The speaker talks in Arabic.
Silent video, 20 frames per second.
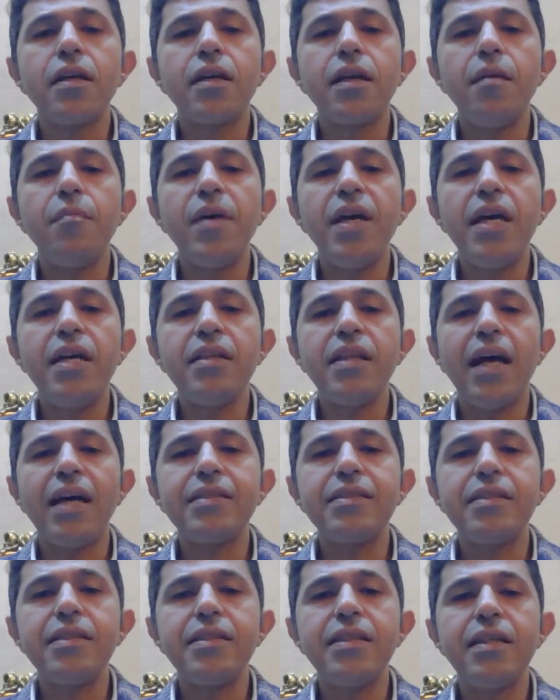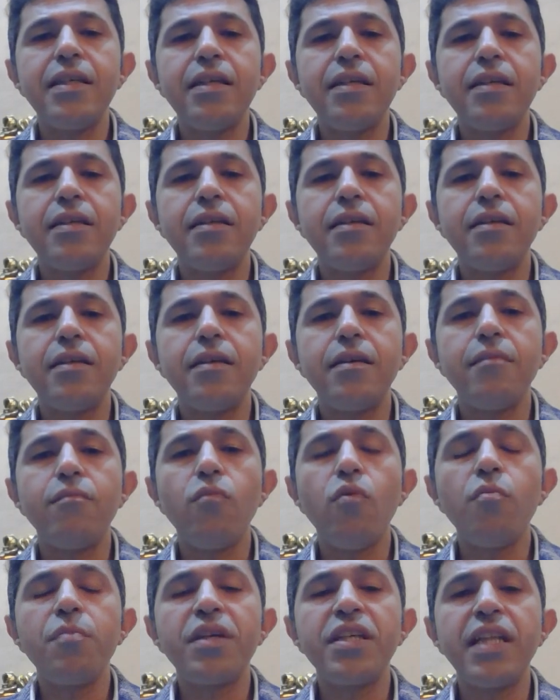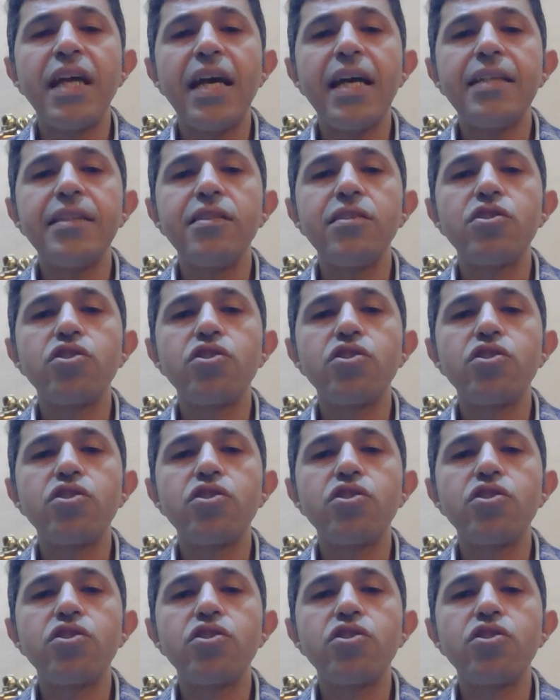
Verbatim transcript: كمان عندنا آه، ممكن احيانا